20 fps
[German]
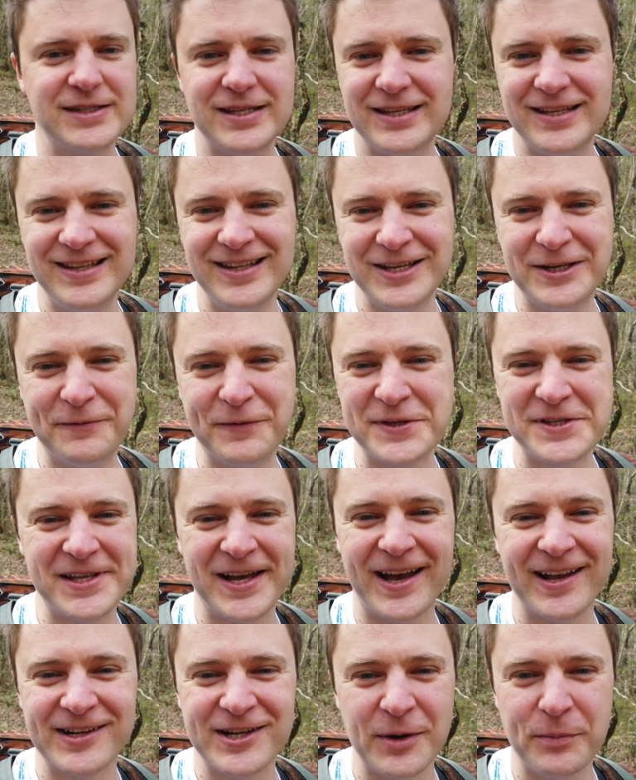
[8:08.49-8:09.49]
weiß ich nicht, was
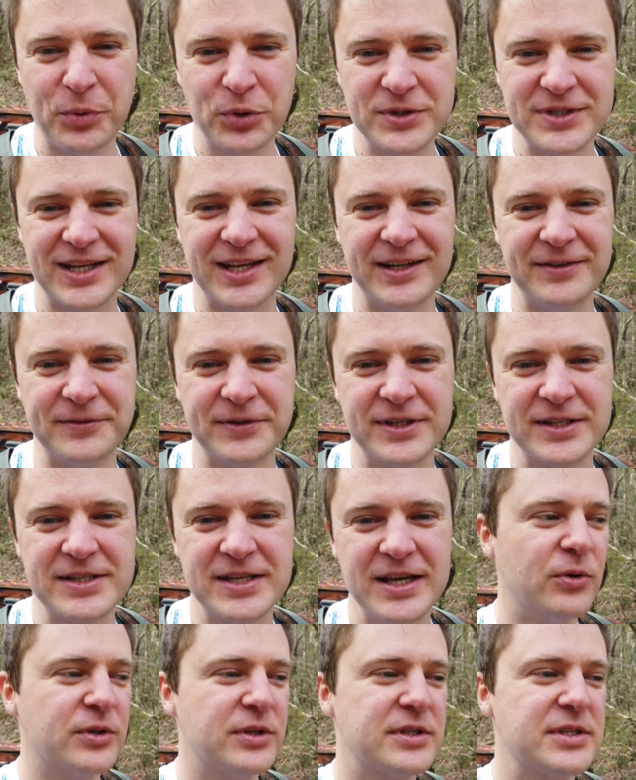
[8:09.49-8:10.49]
daran kaputt gehen wird.
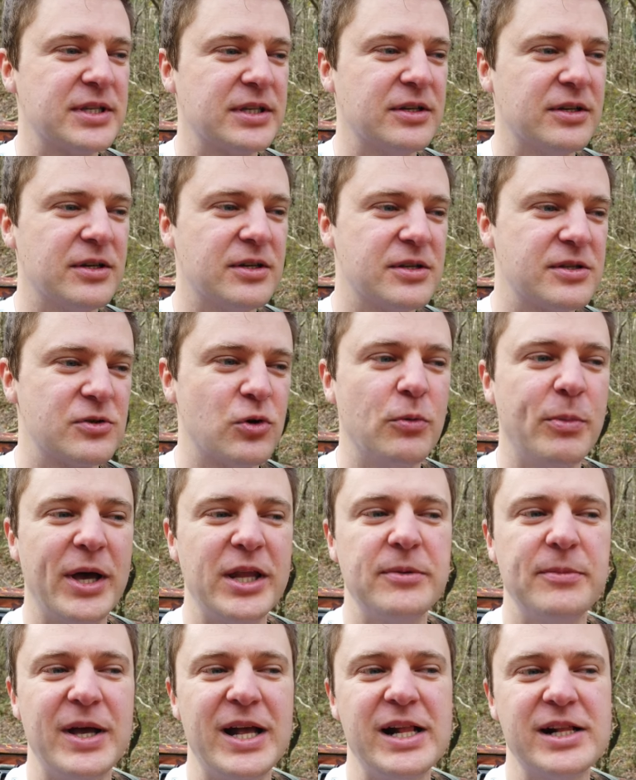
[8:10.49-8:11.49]
Und äh, so bei
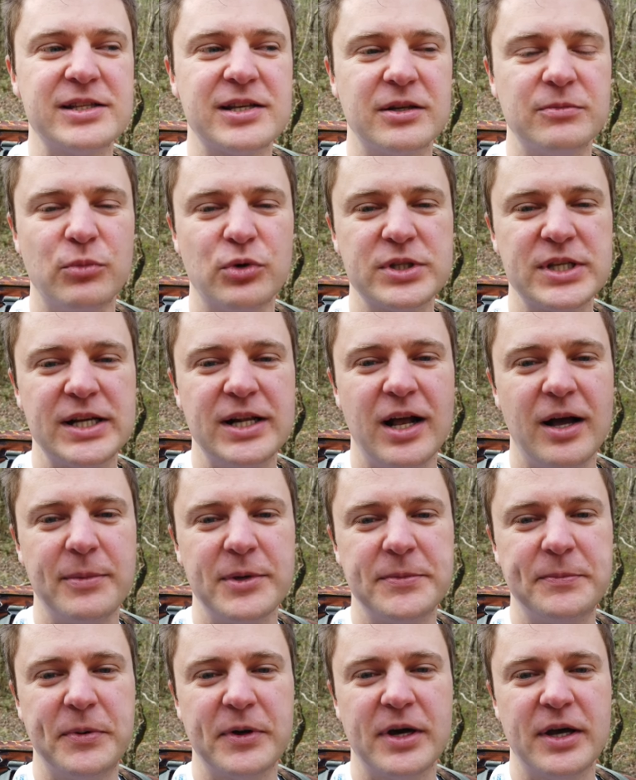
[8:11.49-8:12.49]
einem älteren Modell
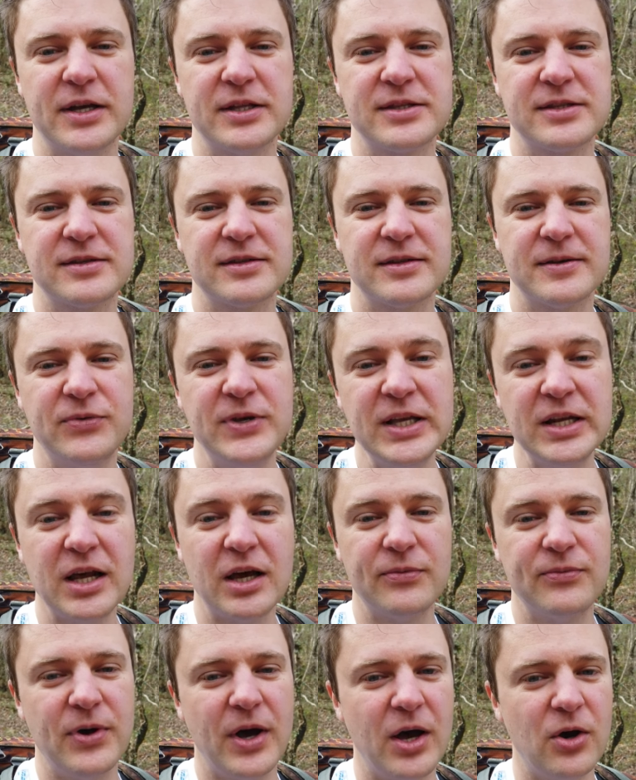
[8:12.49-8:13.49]
habe ich bereits viele
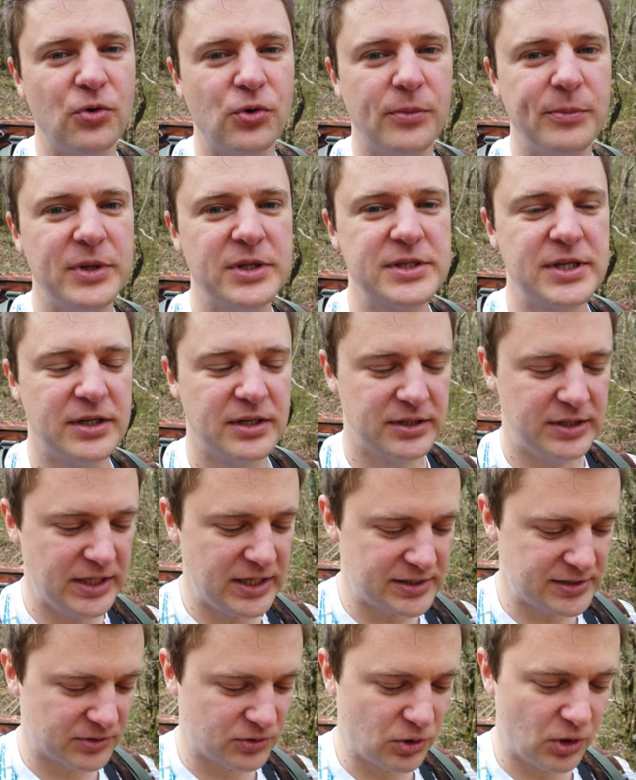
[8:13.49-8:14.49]
Erfahrungen im Internet
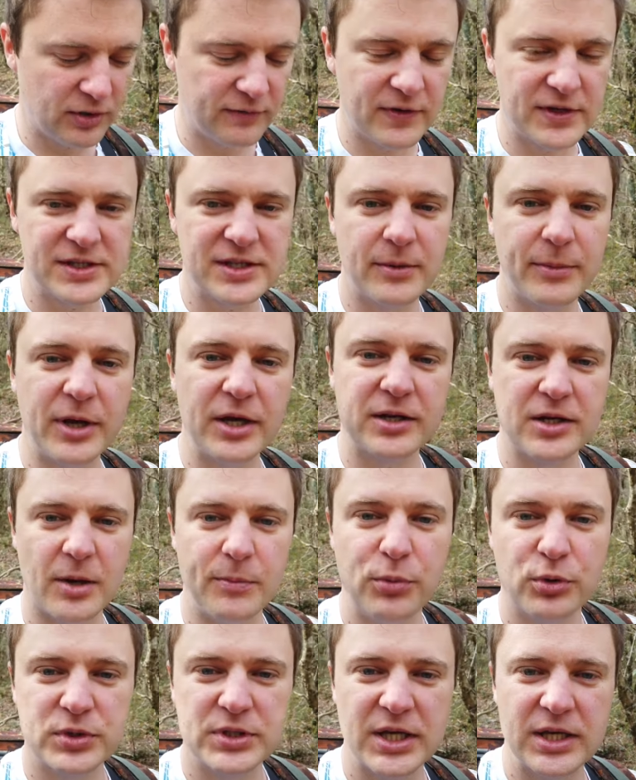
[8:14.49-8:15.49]
lesen können, was dabei
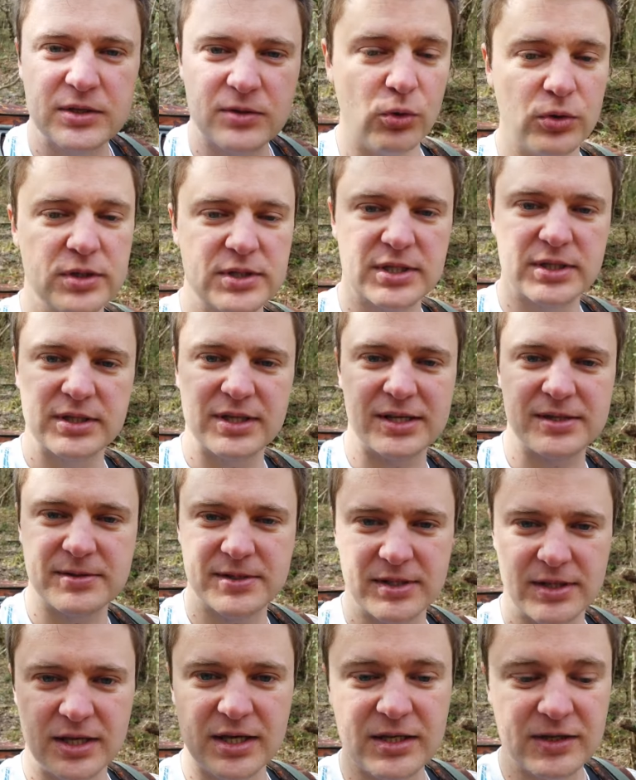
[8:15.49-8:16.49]
kaputt und
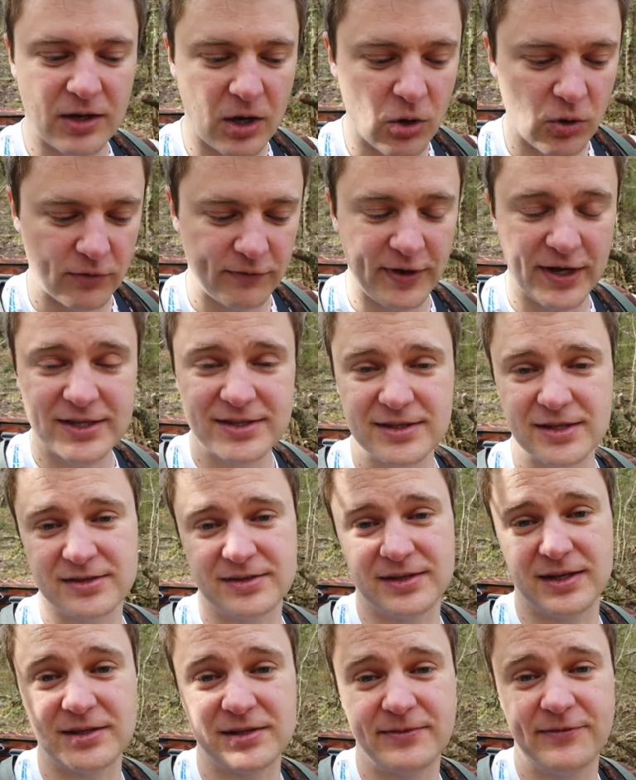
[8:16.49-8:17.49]
dass ich auch weiß,
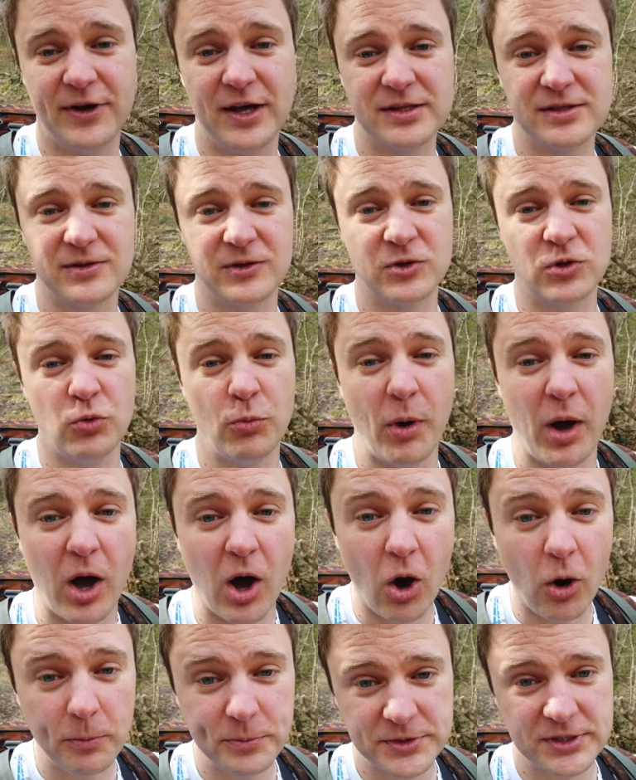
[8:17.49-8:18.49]
dass das Fahrzeug
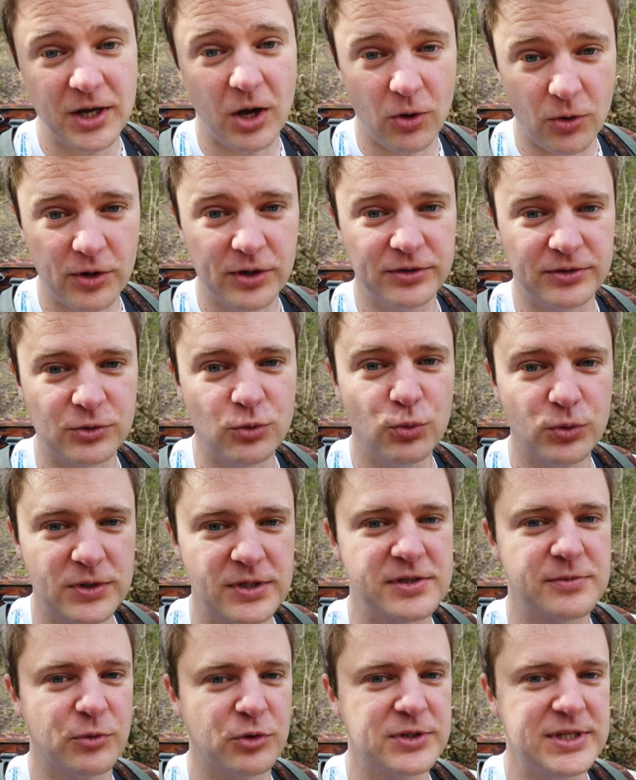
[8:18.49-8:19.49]
überhaupt auch ein
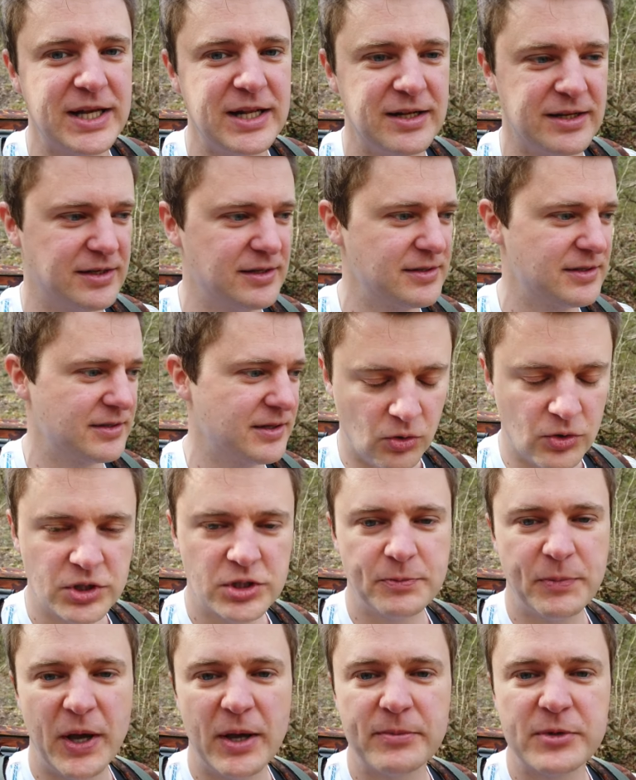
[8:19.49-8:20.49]
gutes Modell ist.
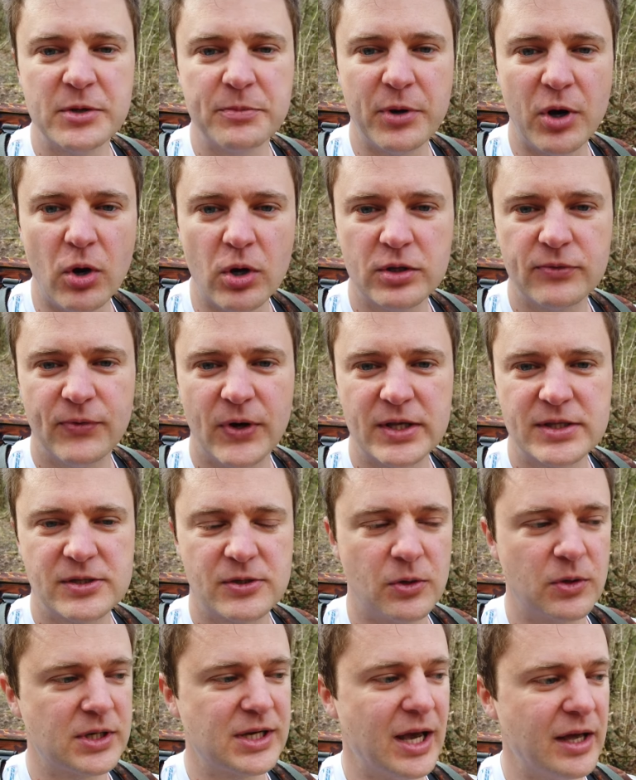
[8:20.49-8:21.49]
Und beim
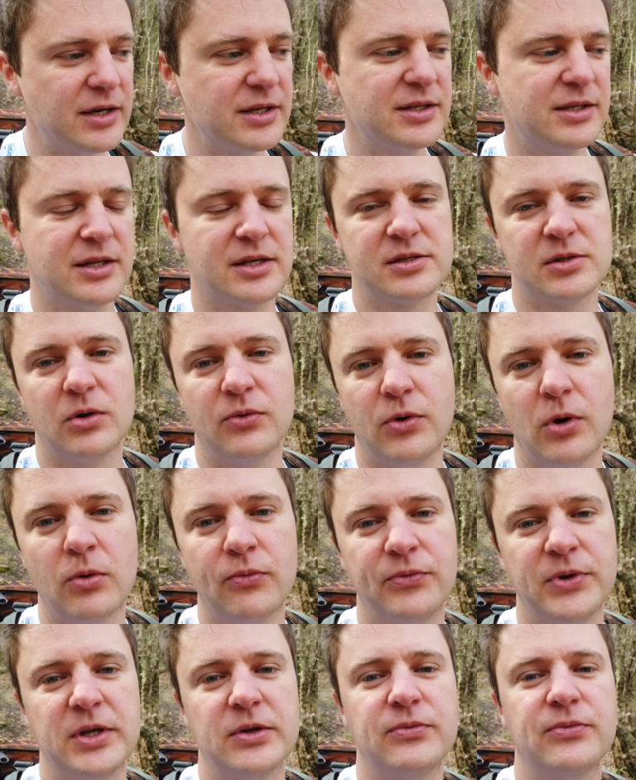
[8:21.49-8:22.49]
Gebrauchtfahrzeug kann ich das auch
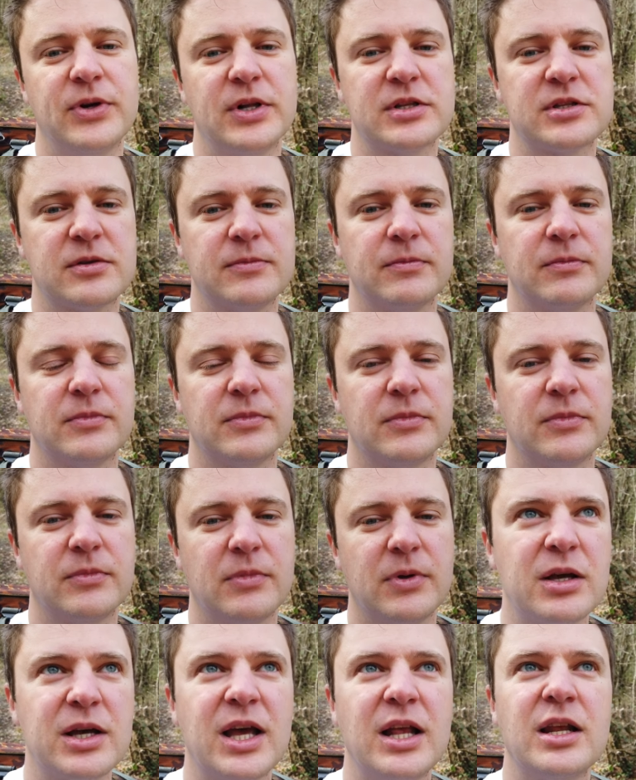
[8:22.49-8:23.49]
auf jeden Fall
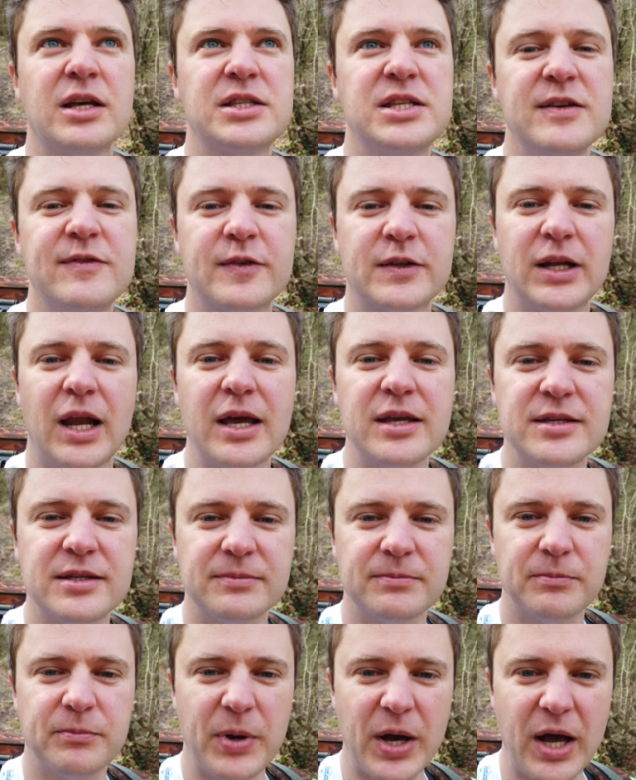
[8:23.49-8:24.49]
zum relativ gleichen